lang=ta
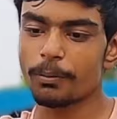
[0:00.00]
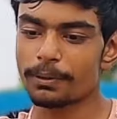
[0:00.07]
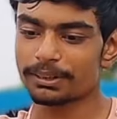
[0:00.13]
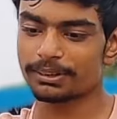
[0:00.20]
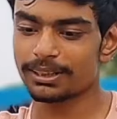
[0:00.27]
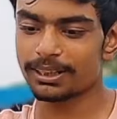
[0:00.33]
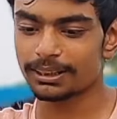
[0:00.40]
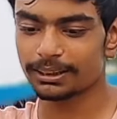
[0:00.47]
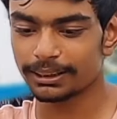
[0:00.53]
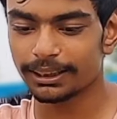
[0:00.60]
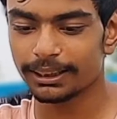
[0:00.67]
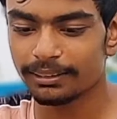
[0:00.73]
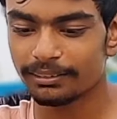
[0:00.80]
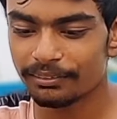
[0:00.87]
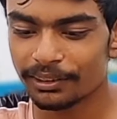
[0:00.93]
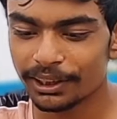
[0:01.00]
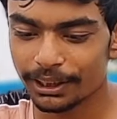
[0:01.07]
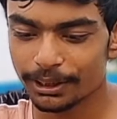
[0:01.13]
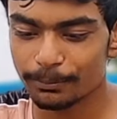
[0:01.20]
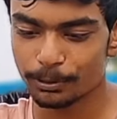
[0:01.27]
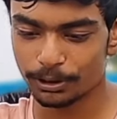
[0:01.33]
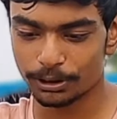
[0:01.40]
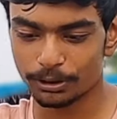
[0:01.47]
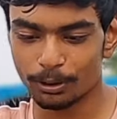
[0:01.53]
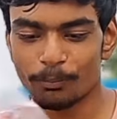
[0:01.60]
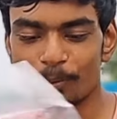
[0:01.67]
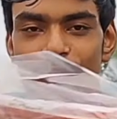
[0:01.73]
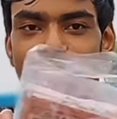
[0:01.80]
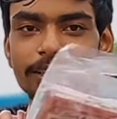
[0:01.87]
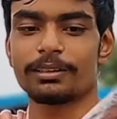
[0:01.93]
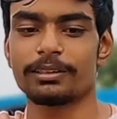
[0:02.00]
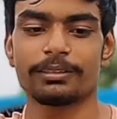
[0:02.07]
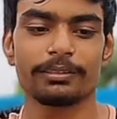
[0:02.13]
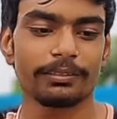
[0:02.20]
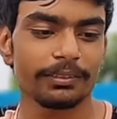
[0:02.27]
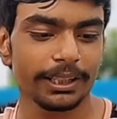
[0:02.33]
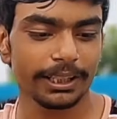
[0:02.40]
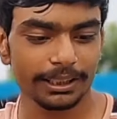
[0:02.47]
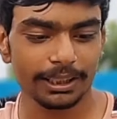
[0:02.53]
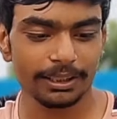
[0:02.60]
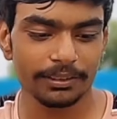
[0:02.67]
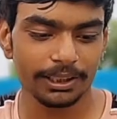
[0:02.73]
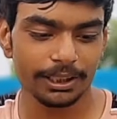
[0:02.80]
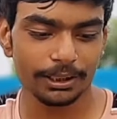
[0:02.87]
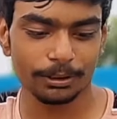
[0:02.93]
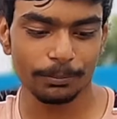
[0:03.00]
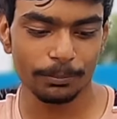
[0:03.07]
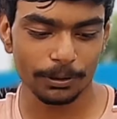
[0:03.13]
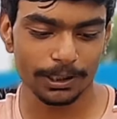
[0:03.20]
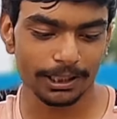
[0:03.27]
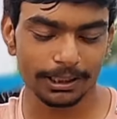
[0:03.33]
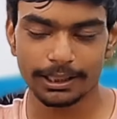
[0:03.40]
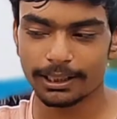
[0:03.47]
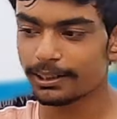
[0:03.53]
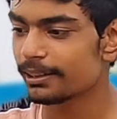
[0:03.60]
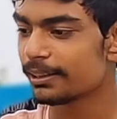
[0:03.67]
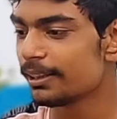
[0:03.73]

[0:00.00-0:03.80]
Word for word: பெருசாக இருக்குது வெடிக்கும் போது ரொம்ப வேறு லெவலில் இருக்கும் போல இருக்குது